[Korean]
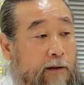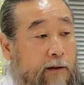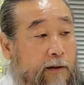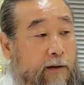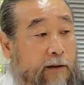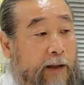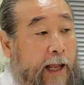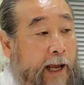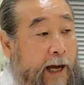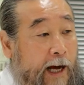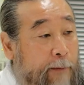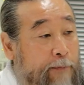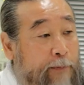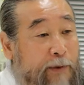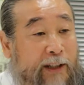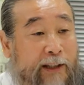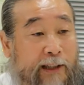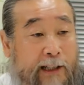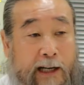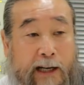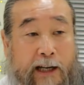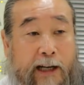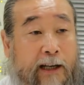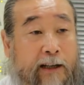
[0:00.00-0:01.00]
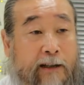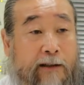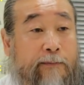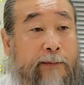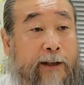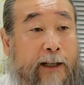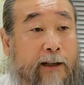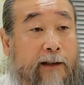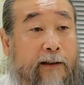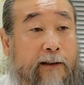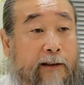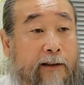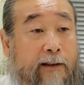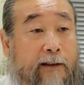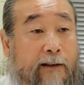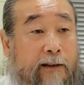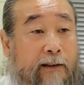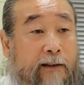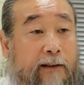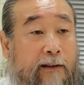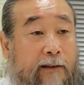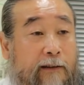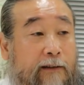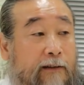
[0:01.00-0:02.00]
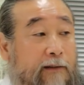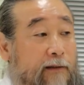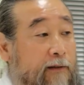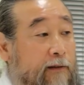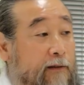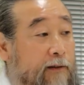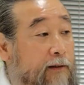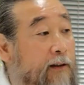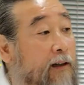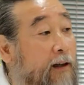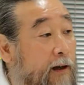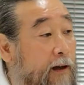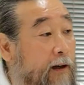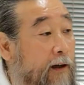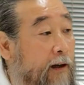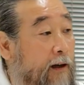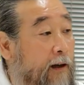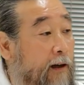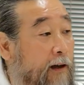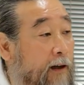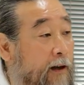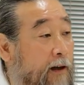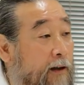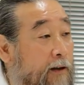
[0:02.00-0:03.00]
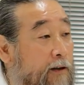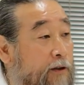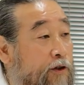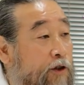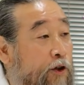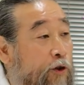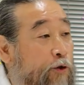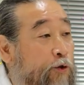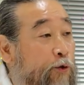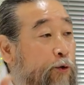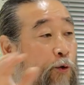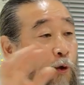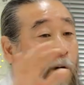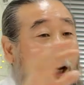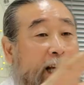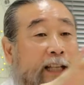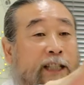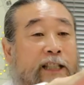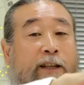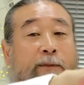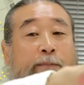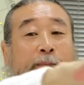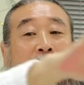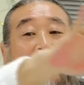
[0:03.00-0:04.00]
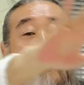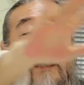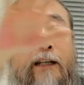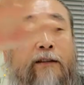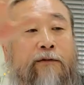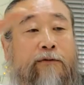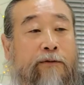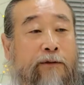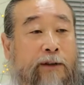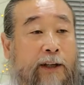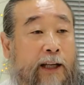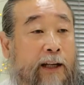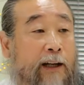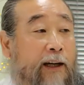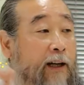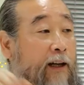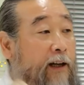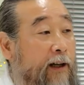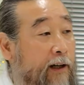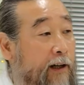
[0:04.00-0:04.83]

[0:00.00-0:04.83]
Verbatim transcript: 내가 빛날라 하지 마라. 아, 스스로 같이 빛나도록 해라.